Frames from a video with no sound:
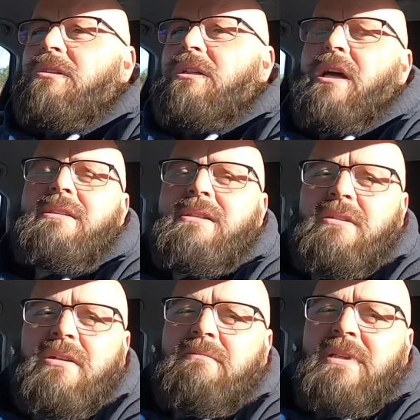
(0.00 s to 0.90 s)
Dann habe ich
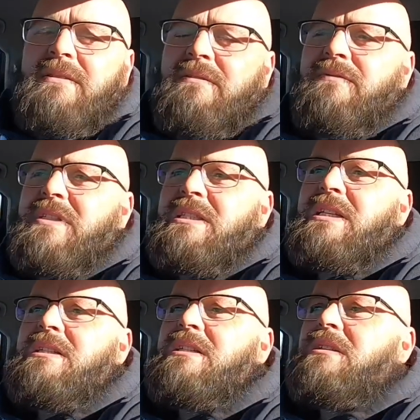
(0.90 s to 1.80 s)
gesagt, komm, dann
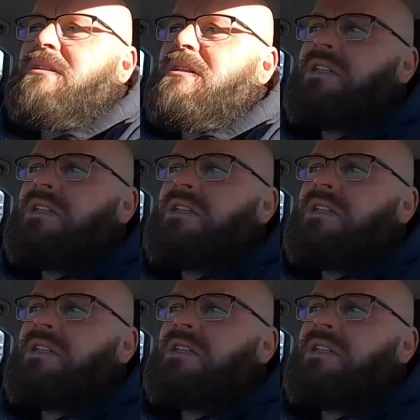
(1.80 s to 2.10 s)
investierst du die